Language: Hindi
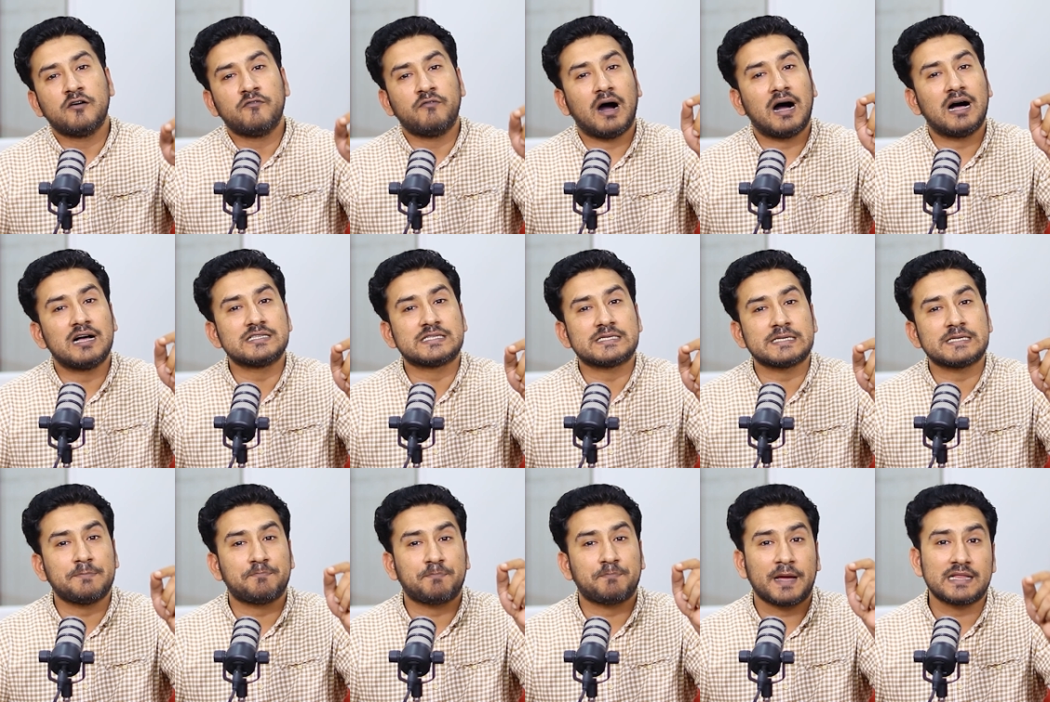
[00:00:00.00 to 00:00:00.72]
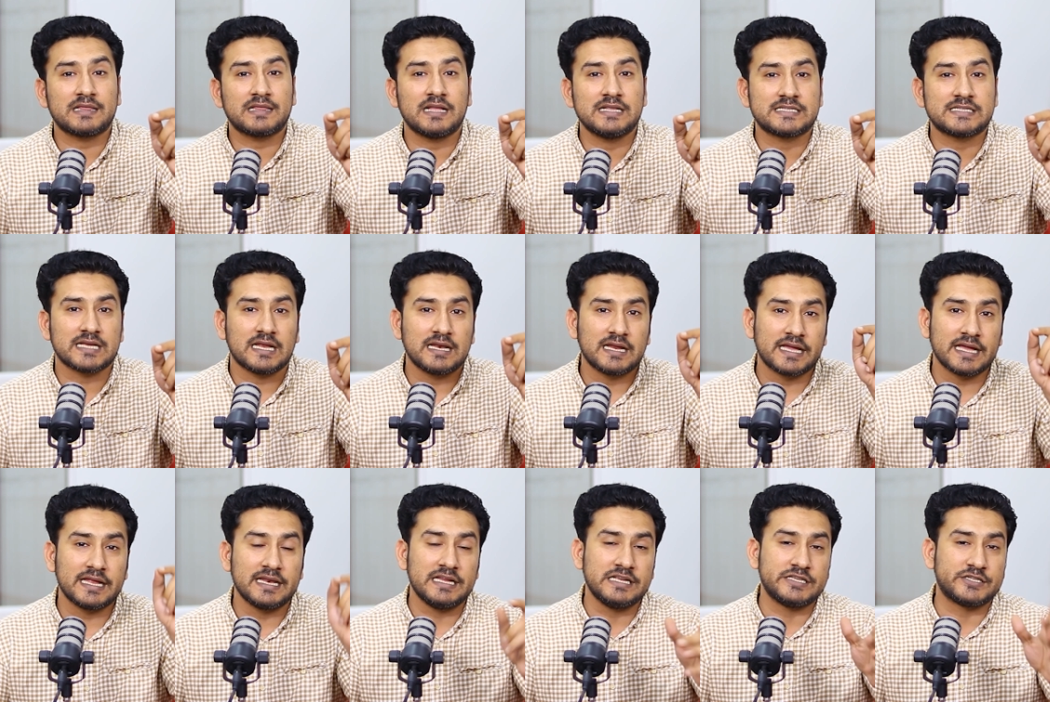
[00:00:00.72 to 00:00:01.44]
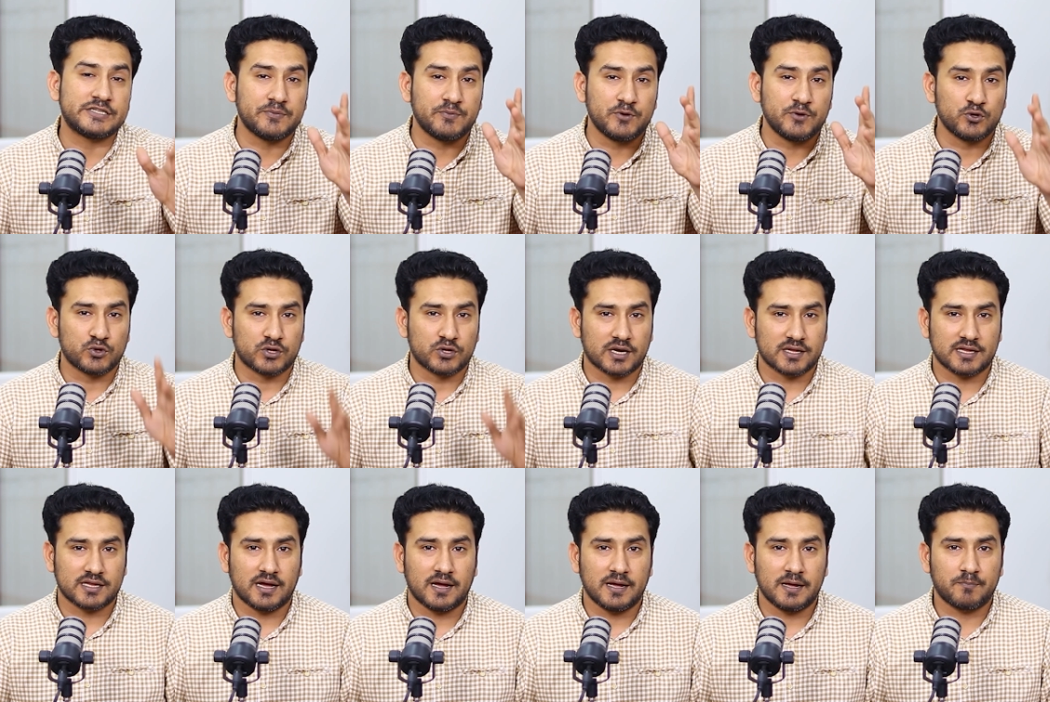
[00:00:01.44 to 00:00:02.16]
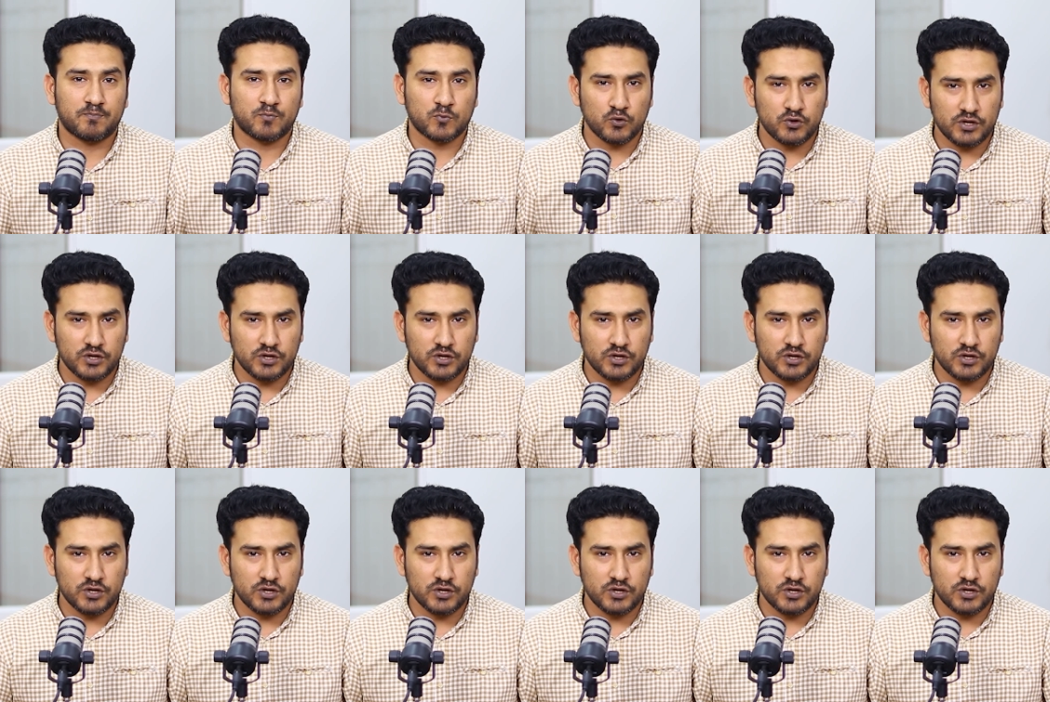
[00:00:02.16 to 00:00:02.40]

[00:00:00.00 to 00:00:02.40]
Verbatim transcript: वहां से पैदल चल के नीचे भी उतरता है